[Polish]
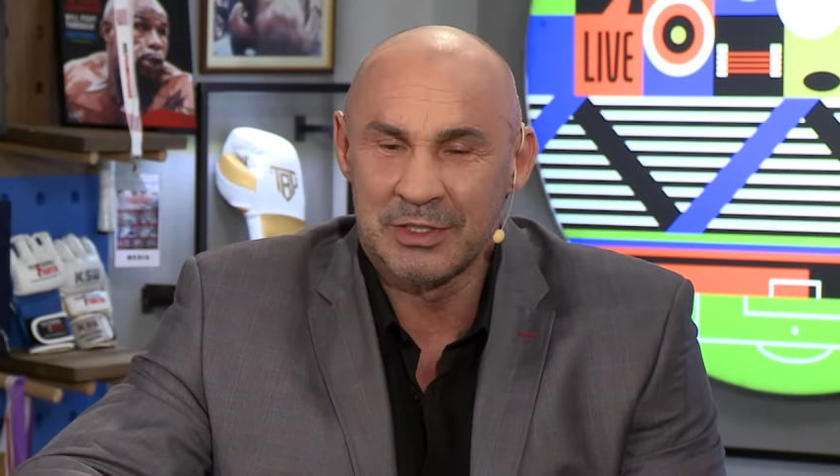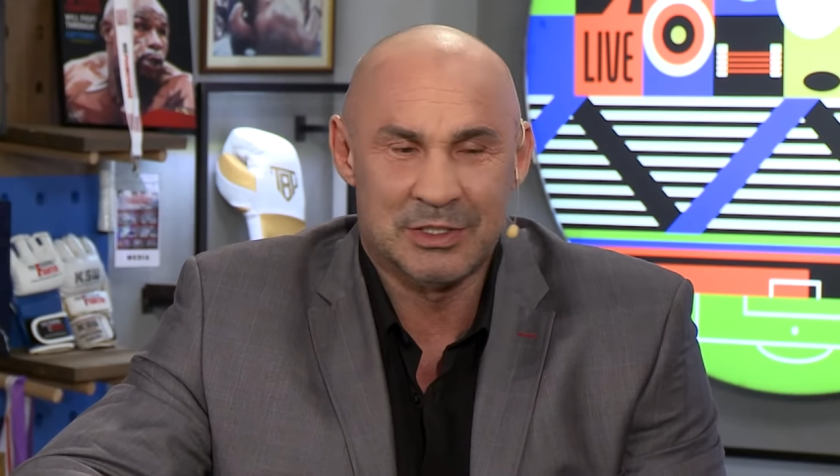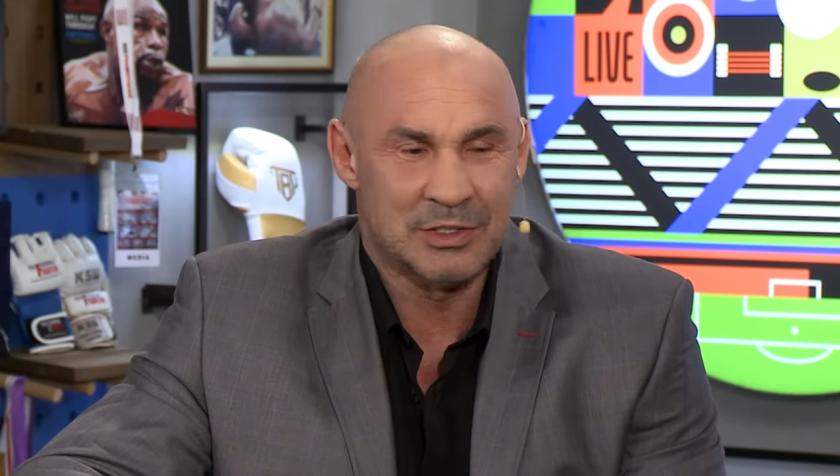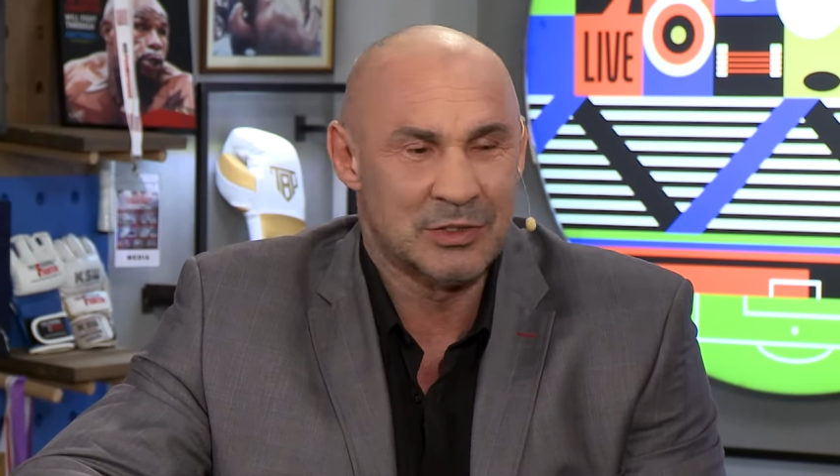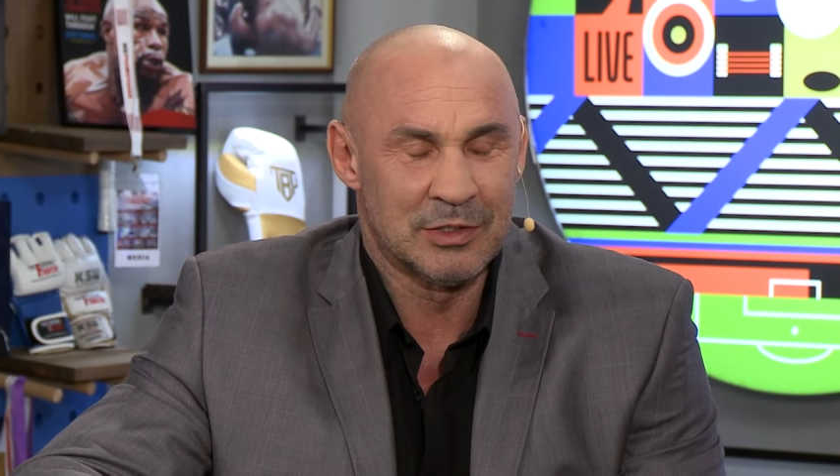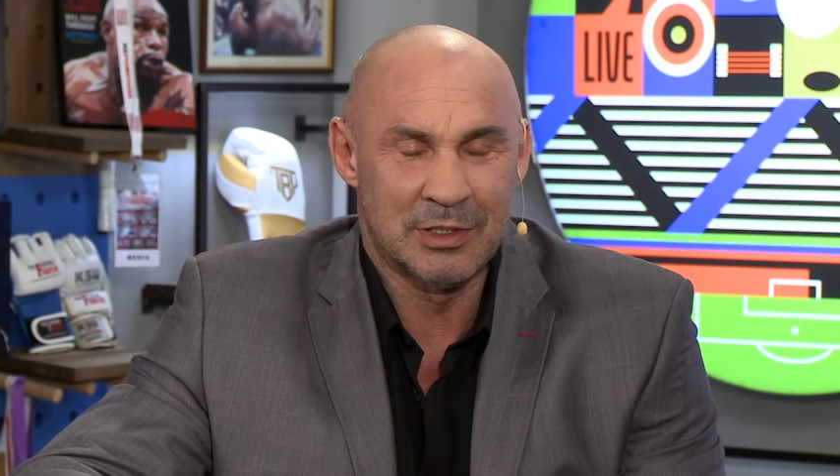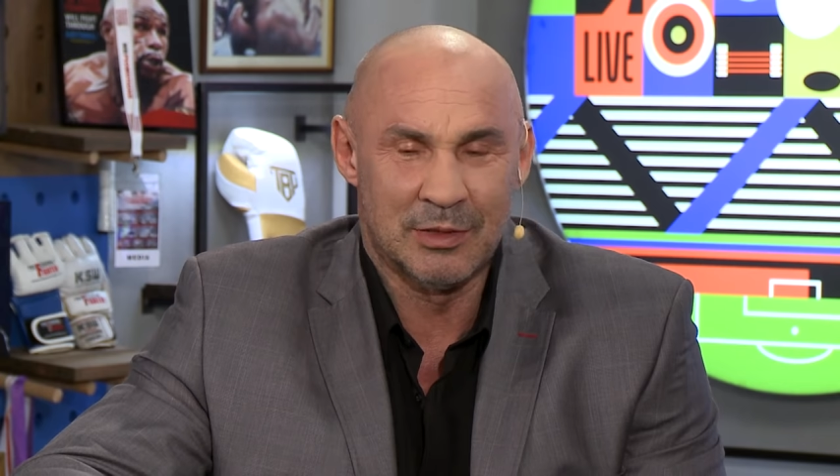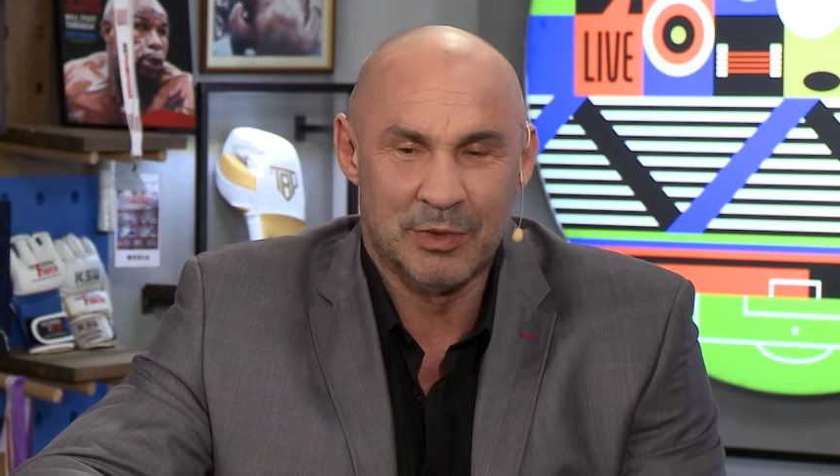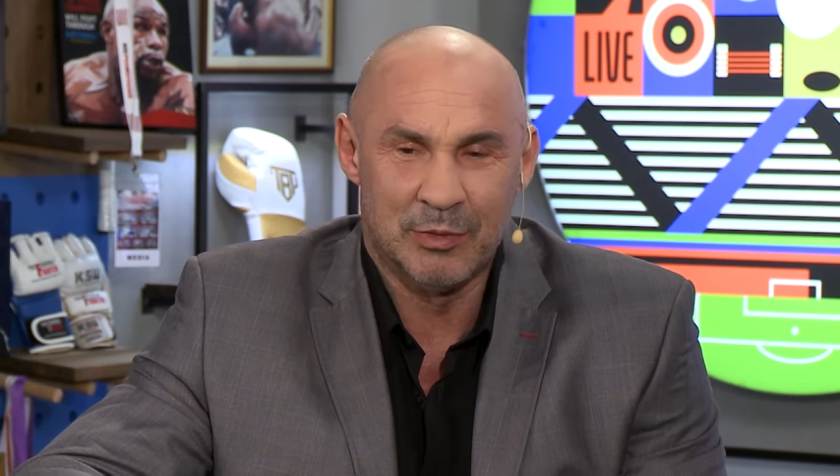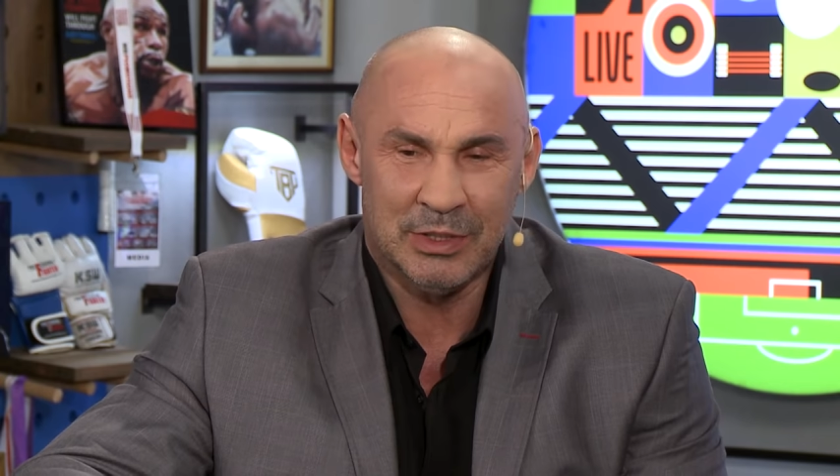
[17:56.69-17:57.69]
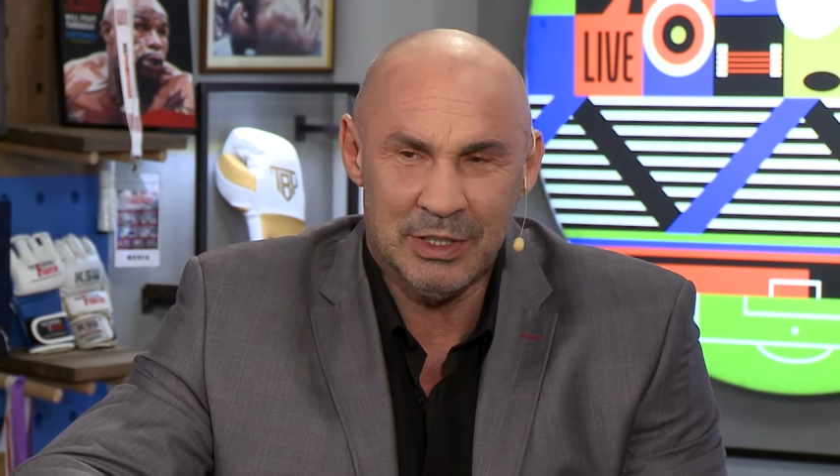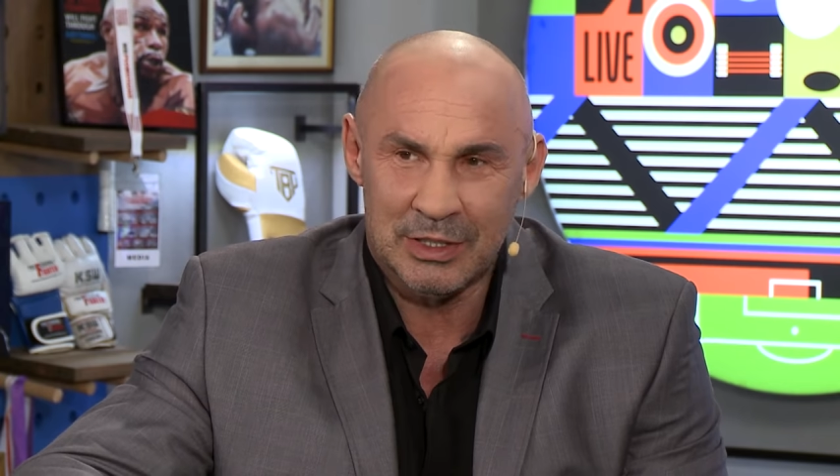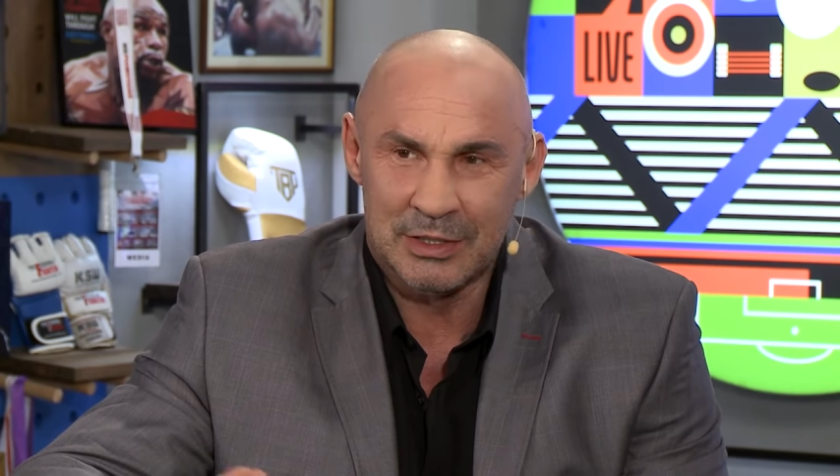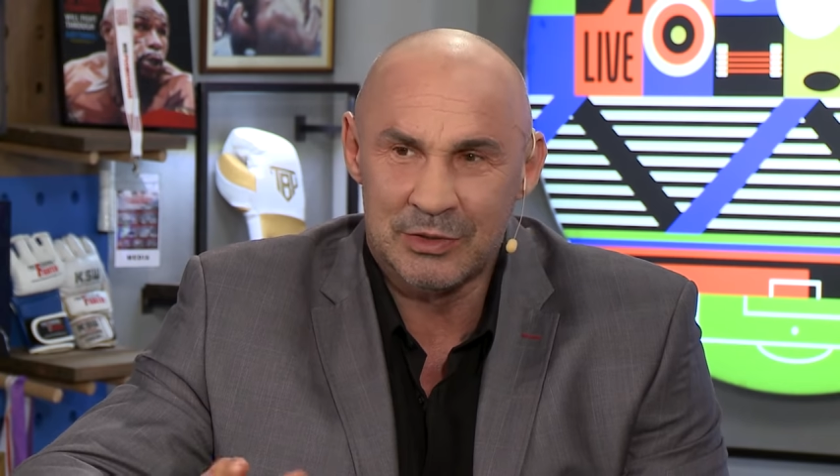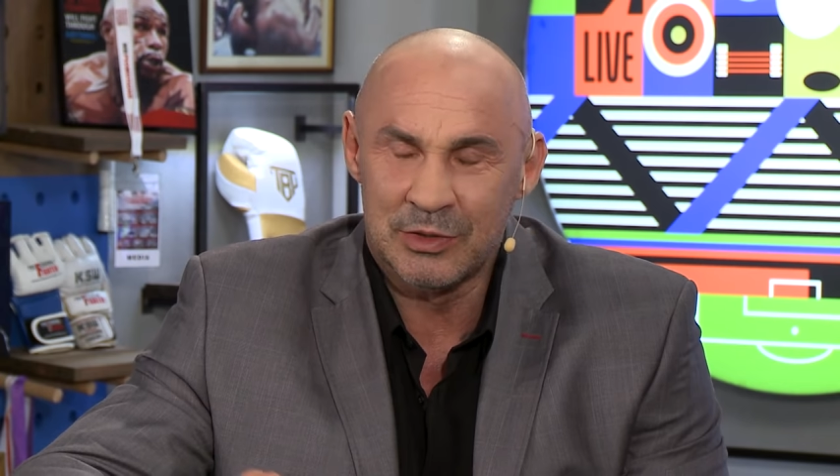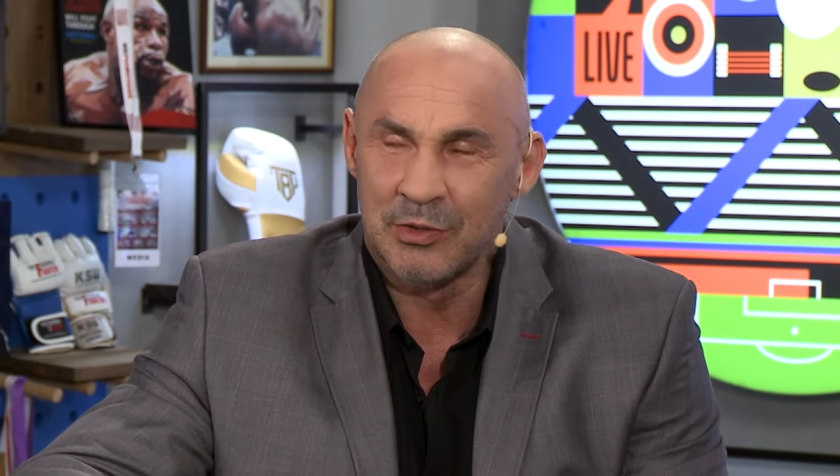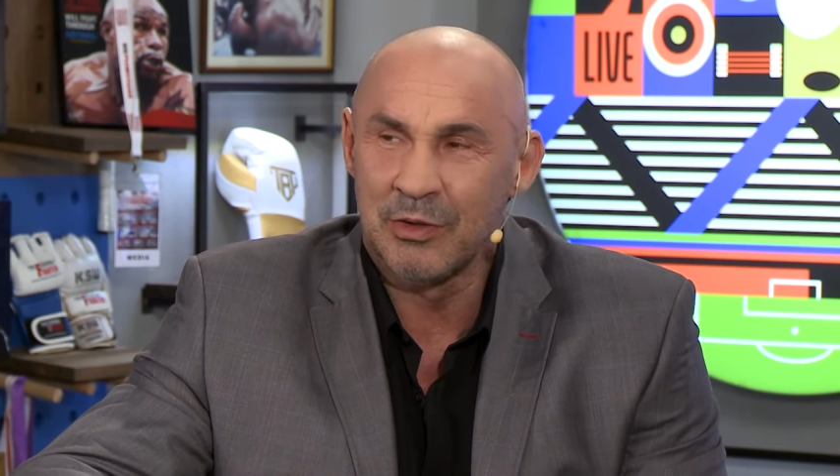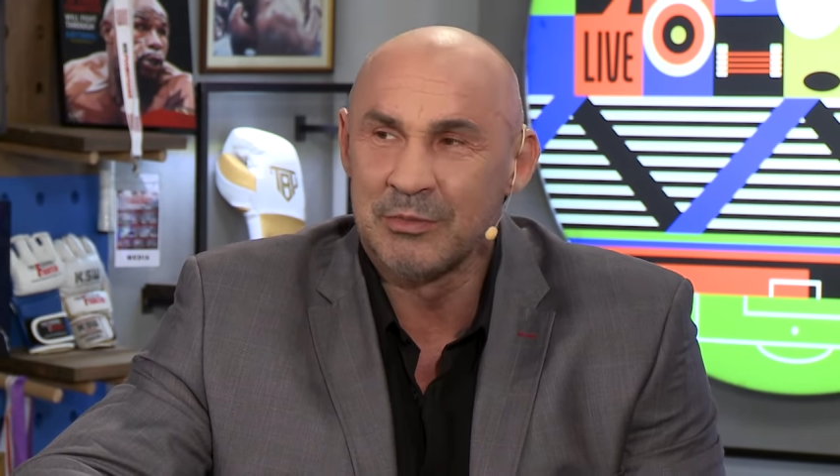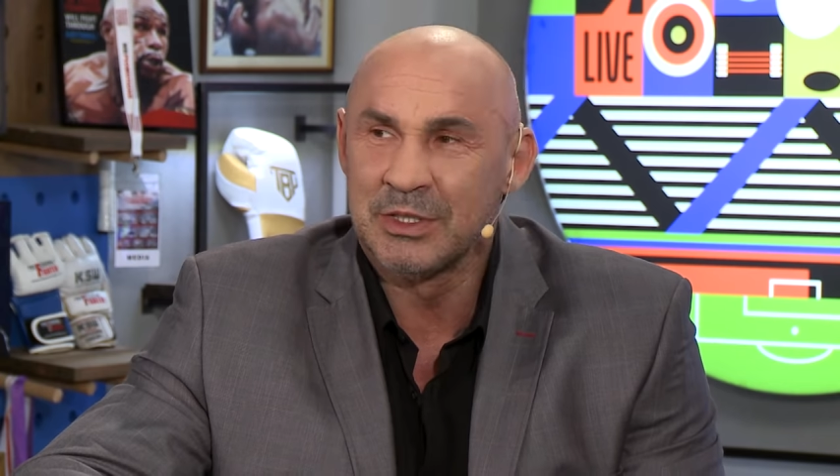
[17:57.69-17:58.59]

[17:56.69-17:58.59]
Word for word: zastrzeżone dla Mayweathera i z udziałami